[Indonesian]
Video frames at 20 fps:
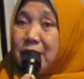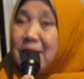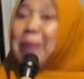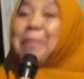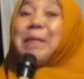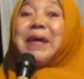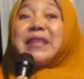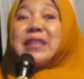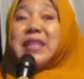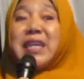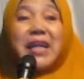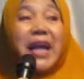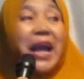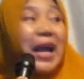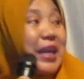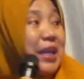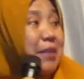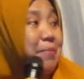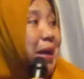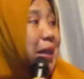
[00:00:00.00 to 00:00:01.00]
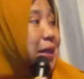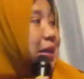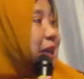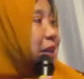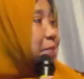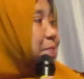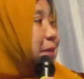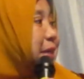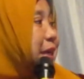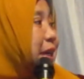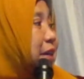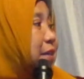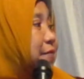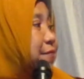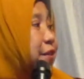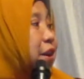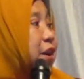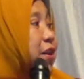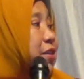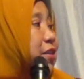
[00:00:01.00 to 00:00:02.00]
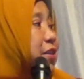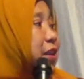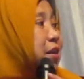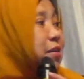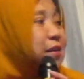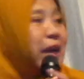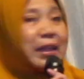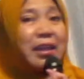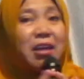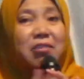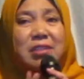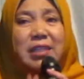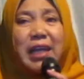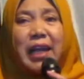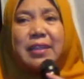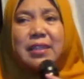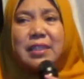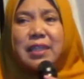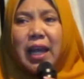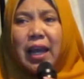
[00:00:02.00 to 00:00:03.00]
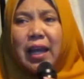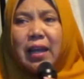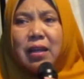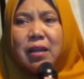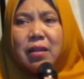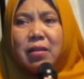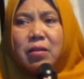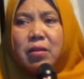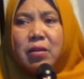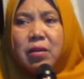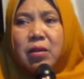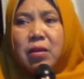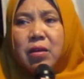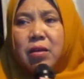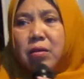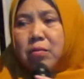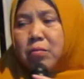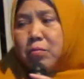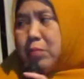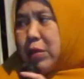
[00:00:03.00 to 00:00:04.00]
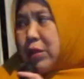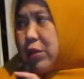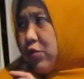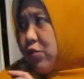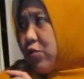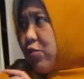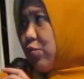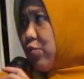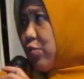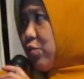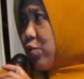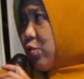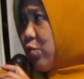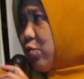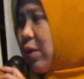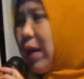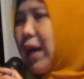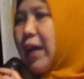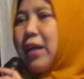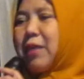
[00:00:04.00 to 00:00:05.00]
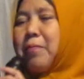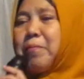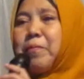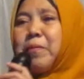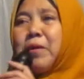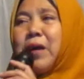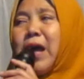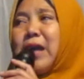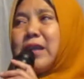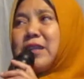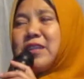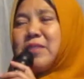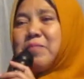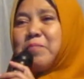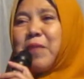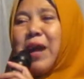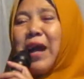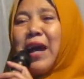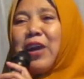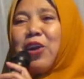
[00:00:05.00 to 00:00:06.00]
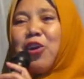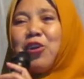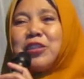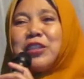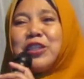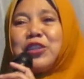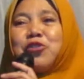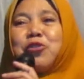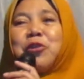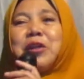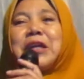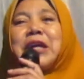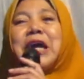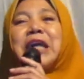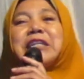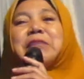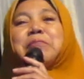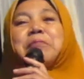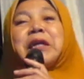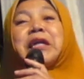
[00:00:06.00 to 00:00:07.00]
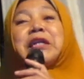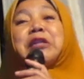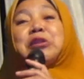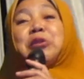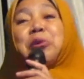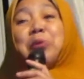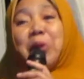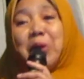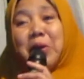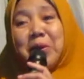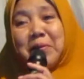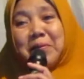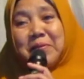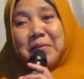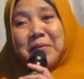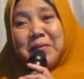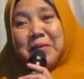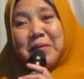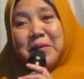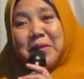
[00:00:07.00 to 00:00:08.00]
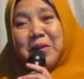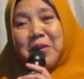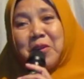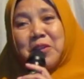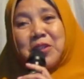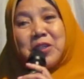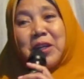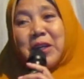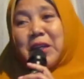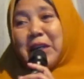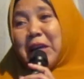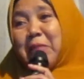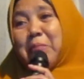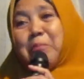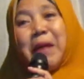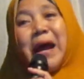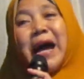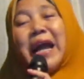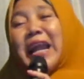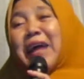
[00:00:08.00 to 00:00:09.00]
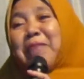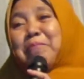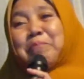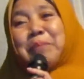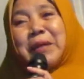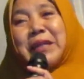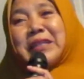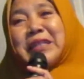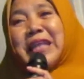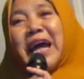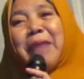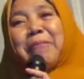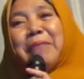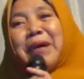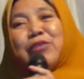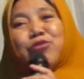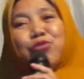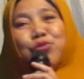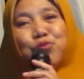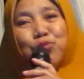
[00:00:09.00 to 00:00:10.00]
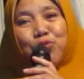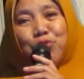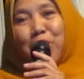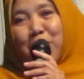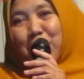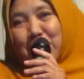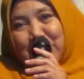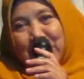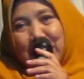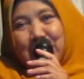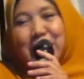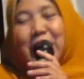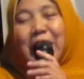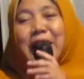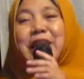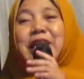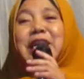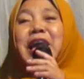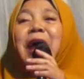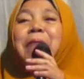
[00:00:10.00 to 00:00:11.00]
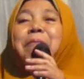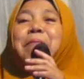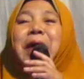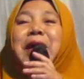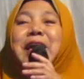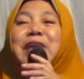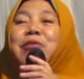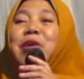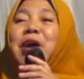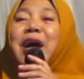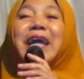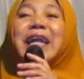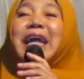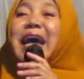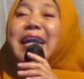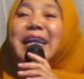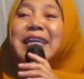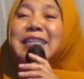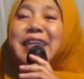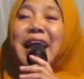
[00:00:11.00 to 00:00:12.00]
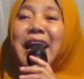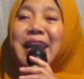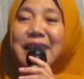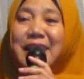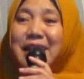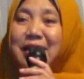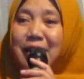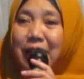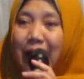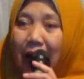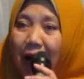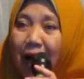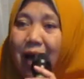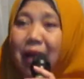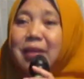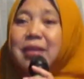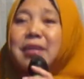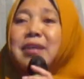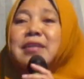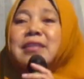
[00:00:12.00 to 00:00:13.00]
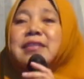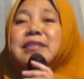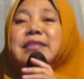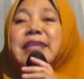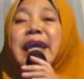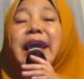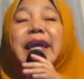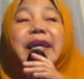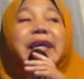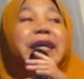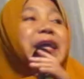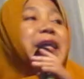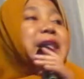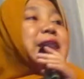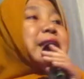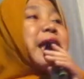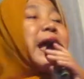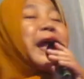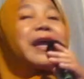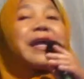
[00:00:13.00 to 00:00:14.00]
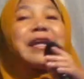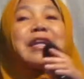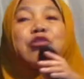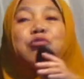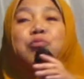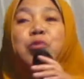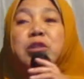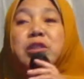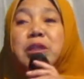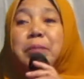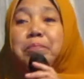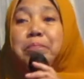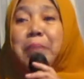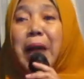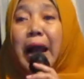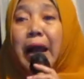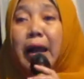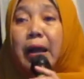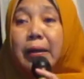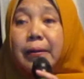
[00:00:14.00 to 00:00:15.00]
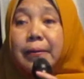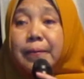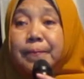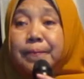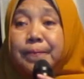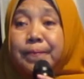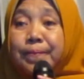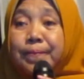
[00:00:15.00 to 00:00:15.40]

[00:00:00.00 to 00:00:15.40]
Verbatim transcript: Saman tingali mantan biyen, foto gak tau jejer. Mecucu ngarep ngadep ngalor situ ning ngadep ngidul. Jenenge malam pertama duduk kaya sing jarene abane wong arek-arek saiki gak. Sikil talene Jepang